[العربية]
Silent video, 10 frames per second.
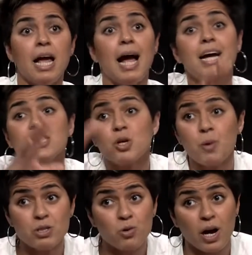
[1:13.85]
حاجه
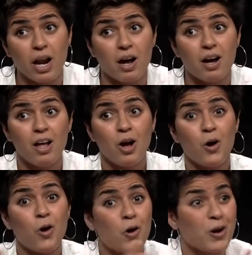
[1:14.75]
واحده اخرى
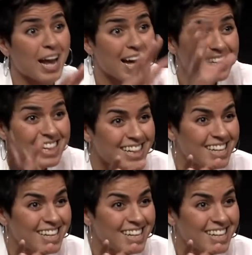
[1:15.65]
اور هاد